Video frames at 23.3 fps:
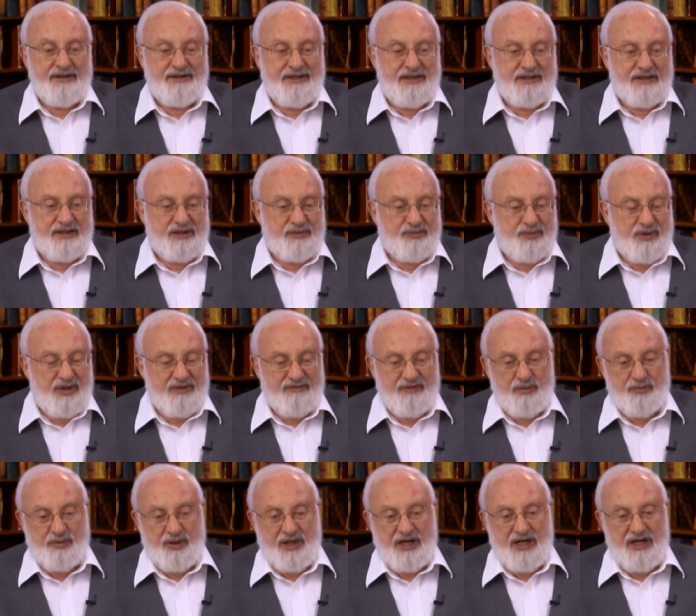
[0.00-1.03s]
10
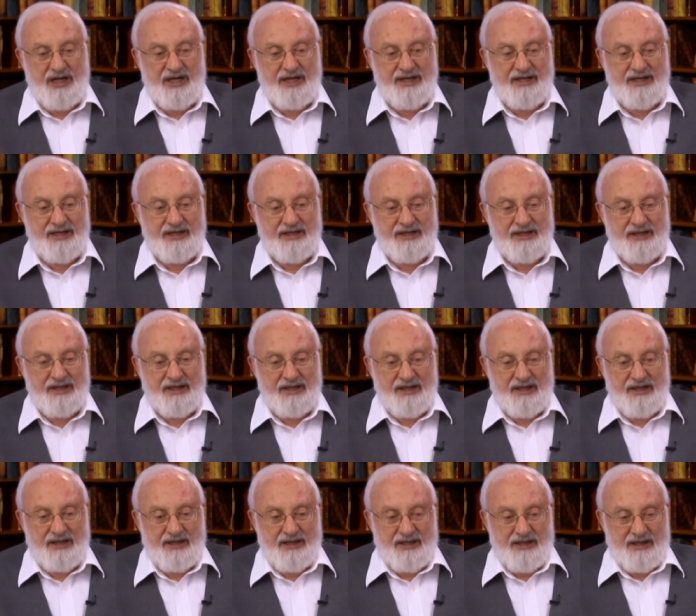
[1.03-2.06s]
первых поколений,
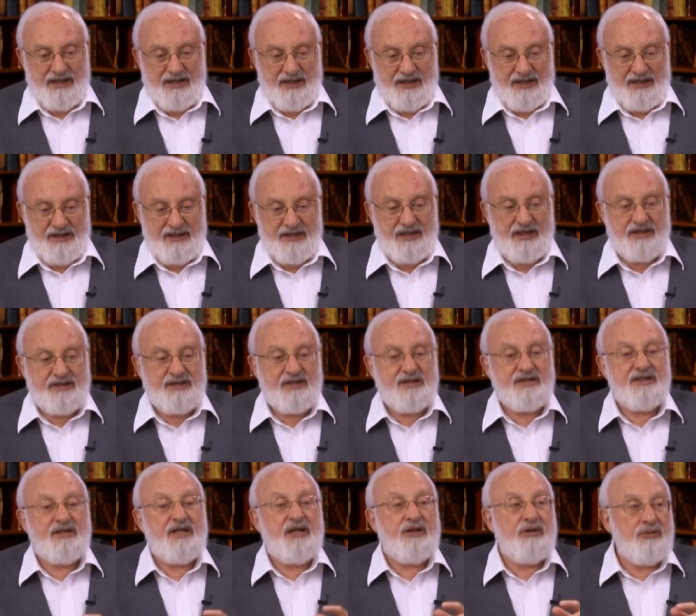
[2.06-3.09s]
они
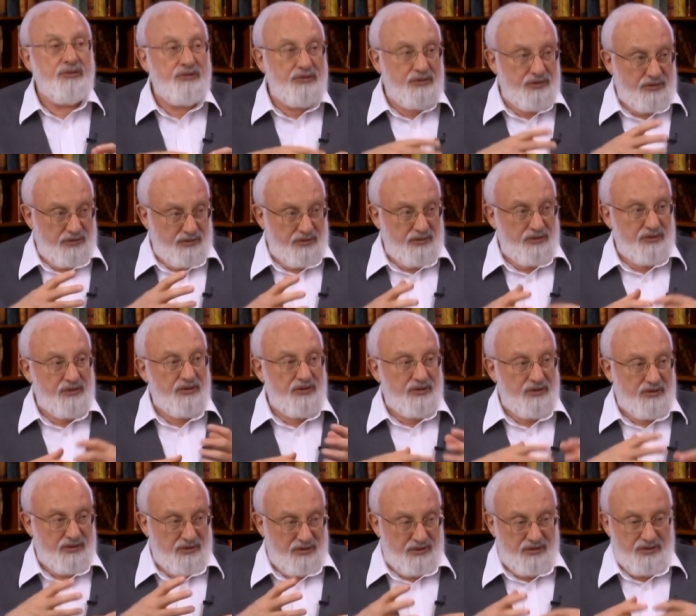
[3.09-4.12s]
осознают
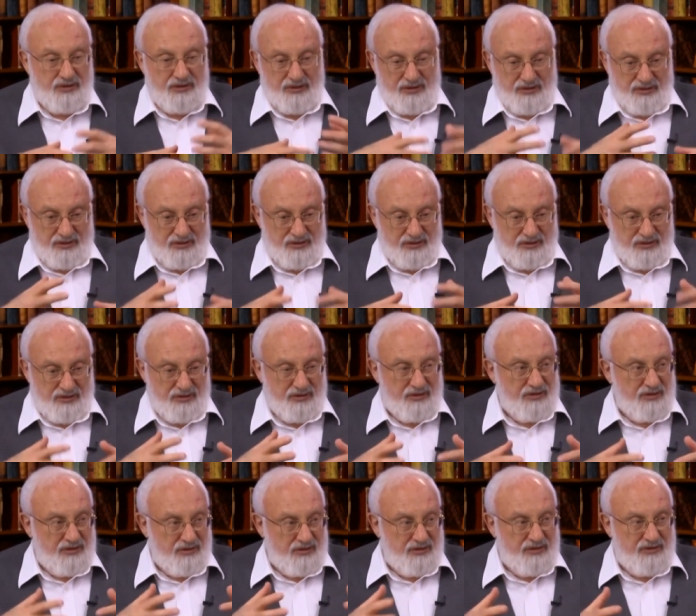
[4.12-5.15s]
э,
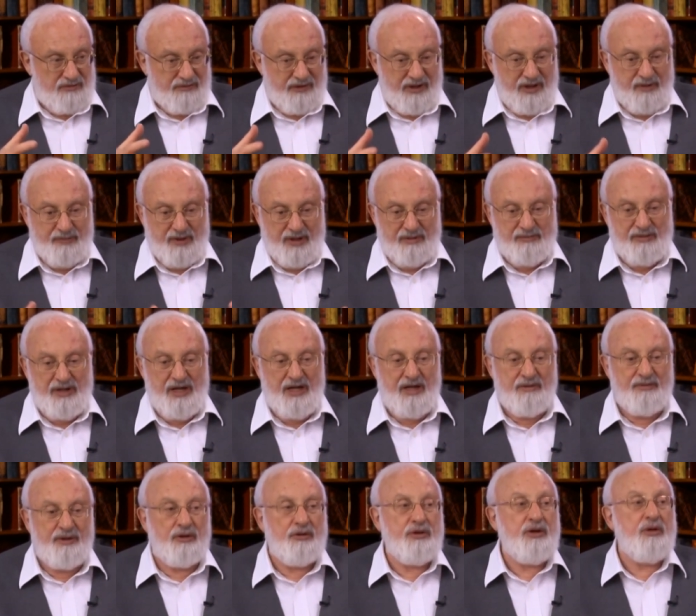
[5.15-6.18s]
свои
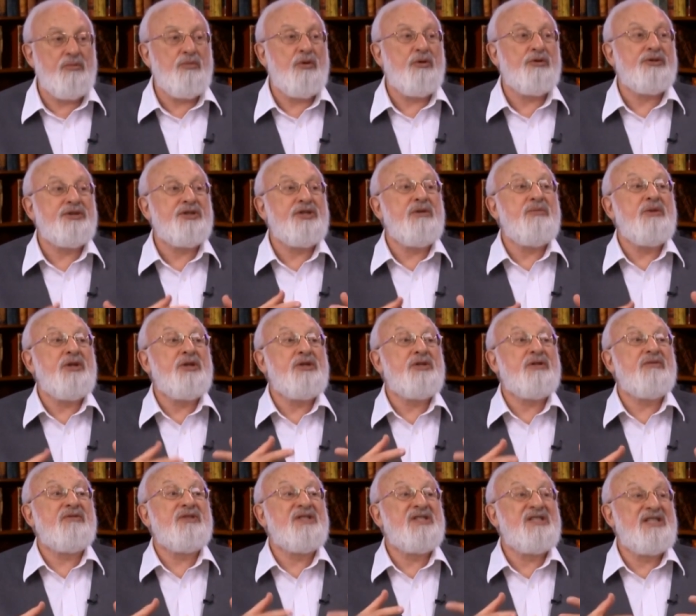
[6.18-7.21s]
проблемы, но не могут с ними
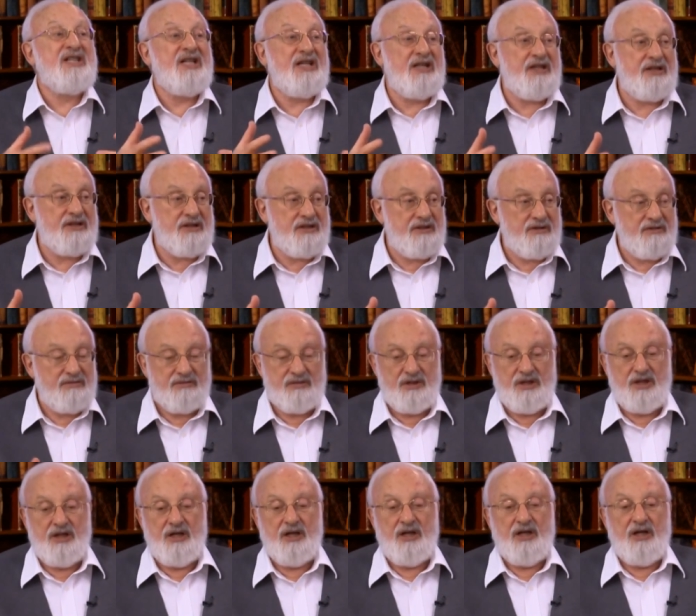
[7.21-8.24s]
ничего сделать,
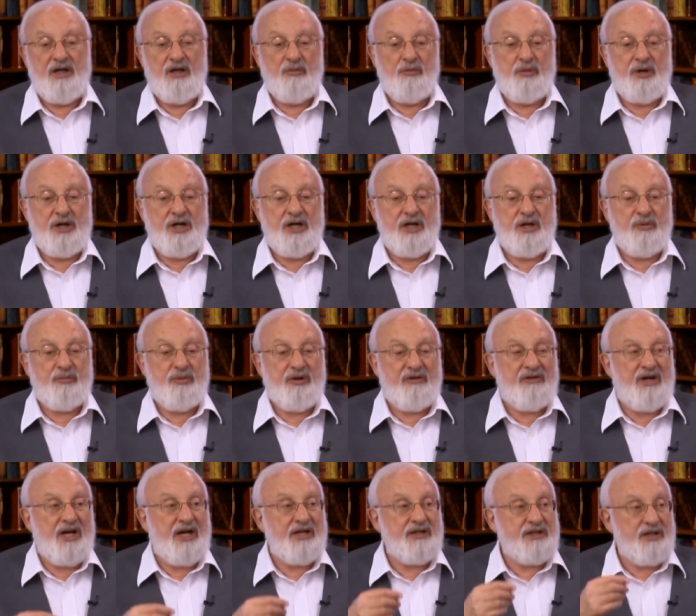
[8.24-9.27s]
пока не
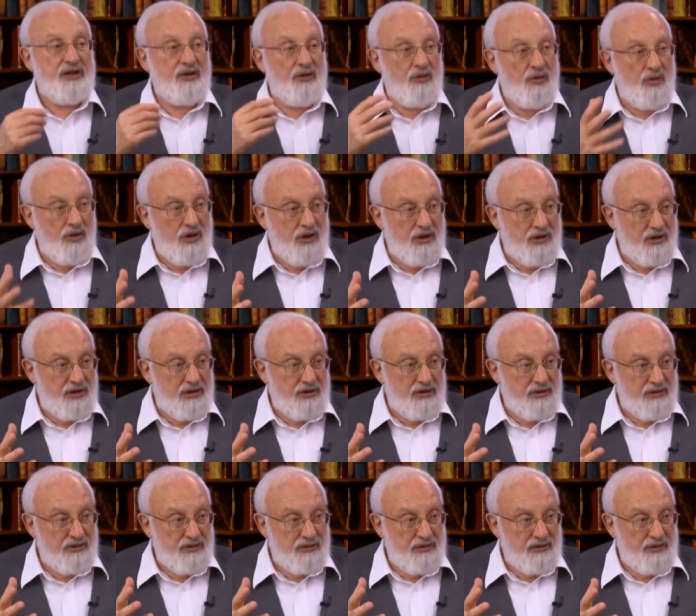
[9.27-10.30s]
появляется
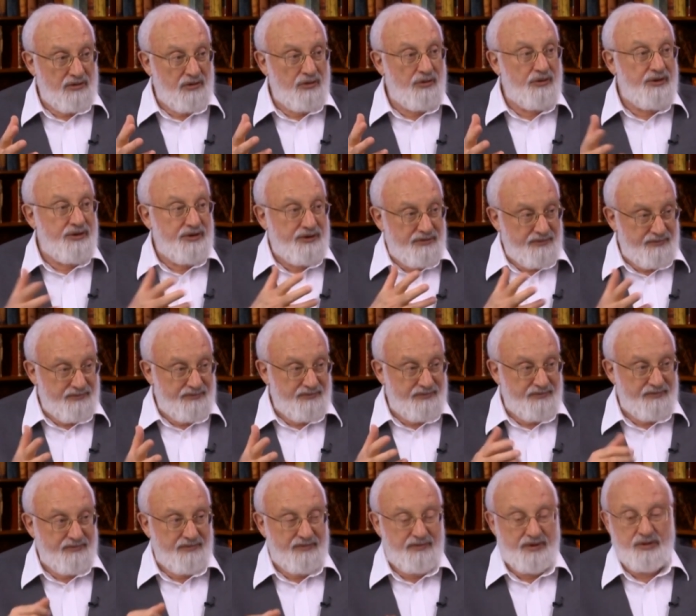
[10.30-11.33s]
Ноах, Ной,
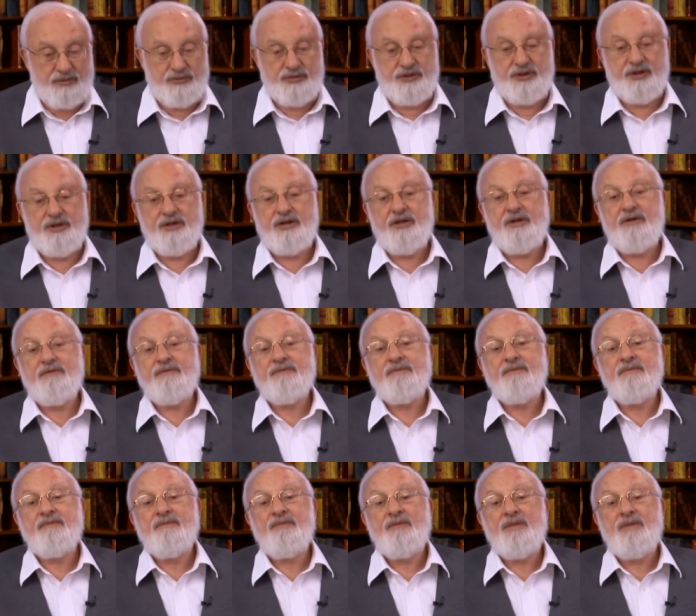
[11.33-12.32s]
по-русски, да,